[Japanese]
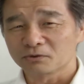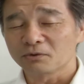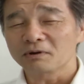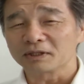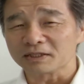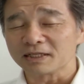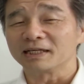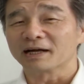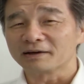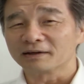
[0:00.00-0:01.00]
これはですね
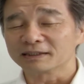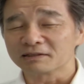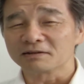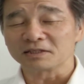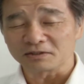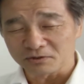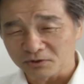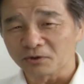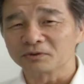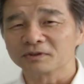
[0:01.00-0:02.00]
行かれる方にはぜひ
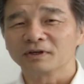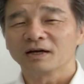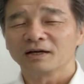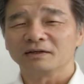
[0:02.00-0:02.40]
強く